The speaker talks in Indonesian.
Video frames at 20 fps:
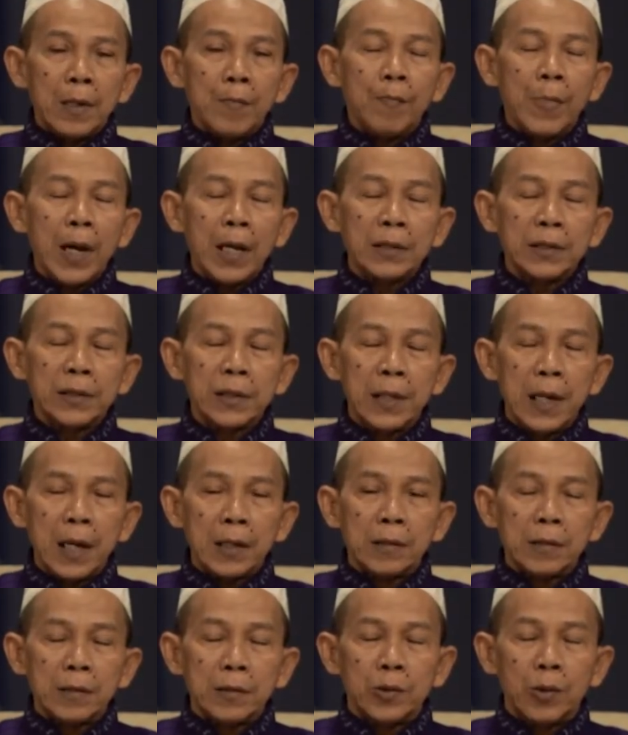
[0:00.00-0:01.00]

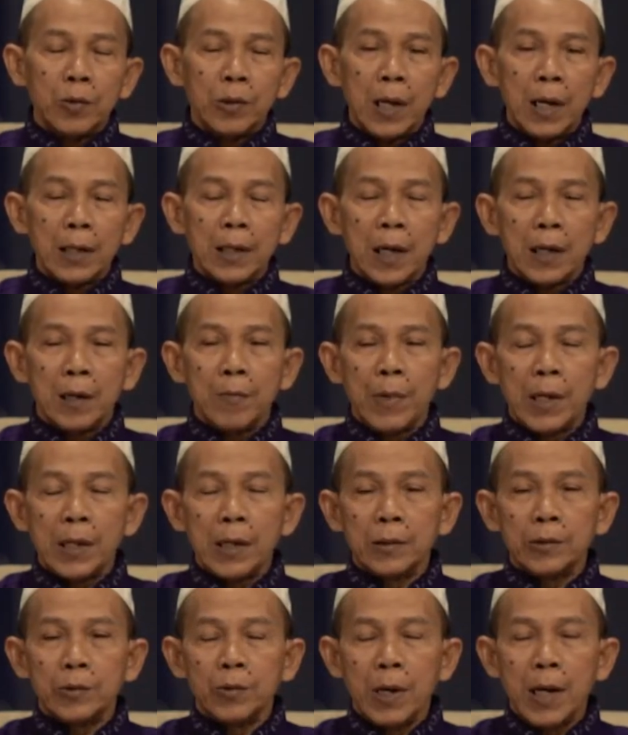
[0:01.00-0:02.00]
maksiat durhaka
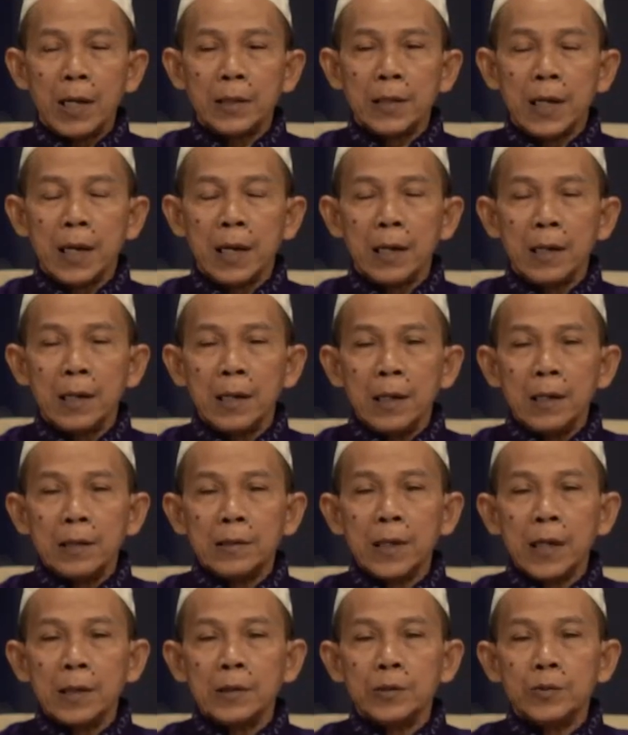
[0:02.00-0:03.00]
kepada Tuhannya
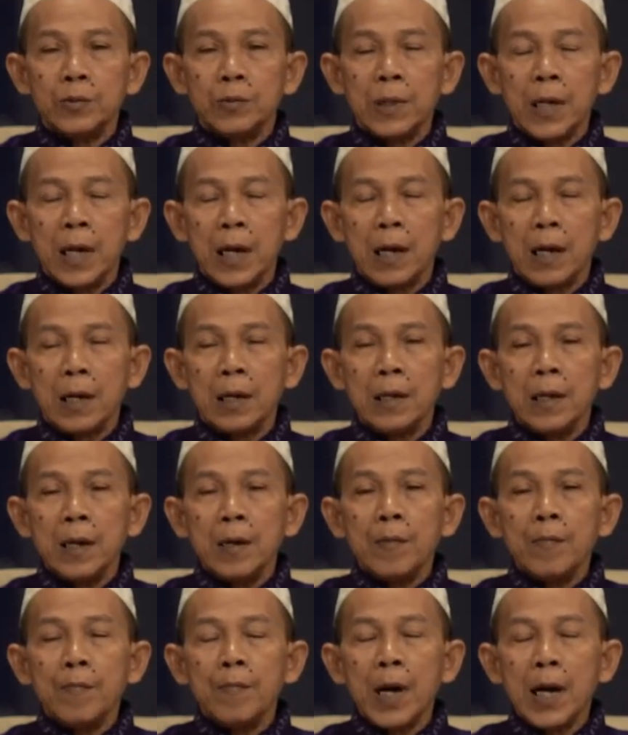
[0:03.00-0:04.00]
dan juga
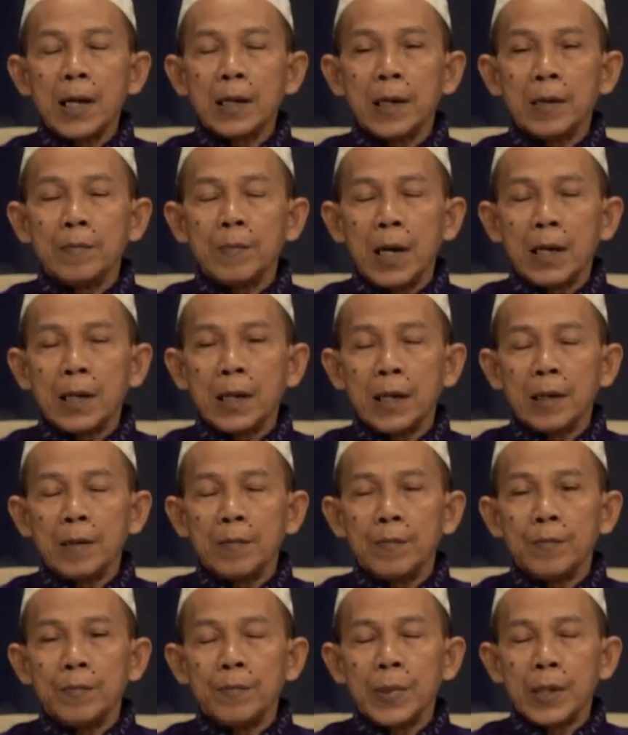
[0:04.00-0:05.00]

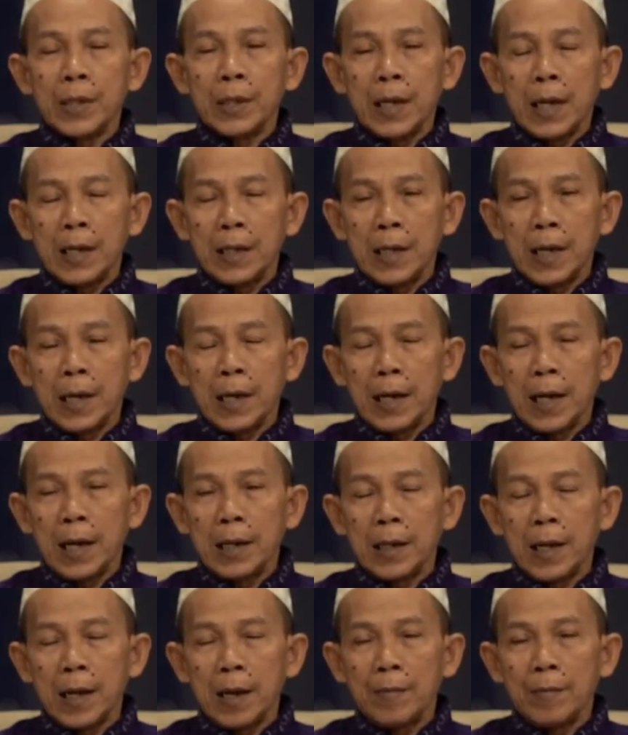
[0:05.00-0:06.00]
makan-makan perkara yang
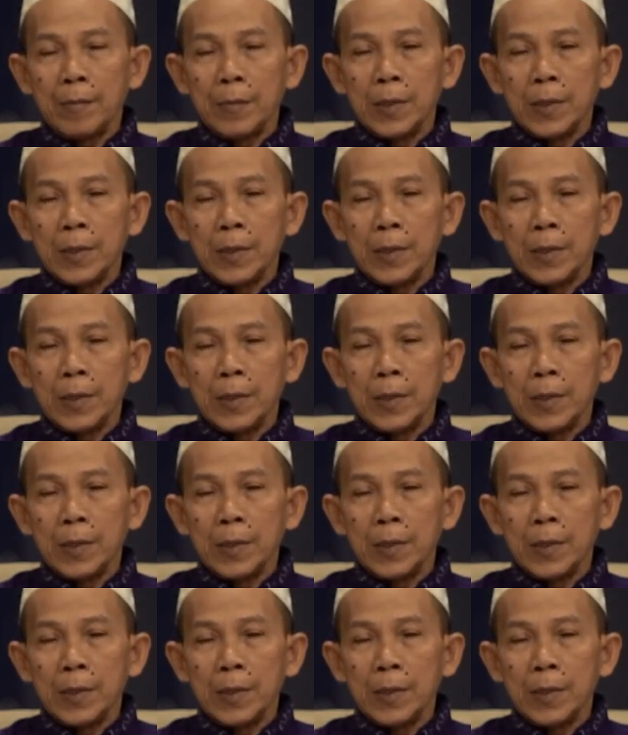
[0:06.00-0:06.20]
haram.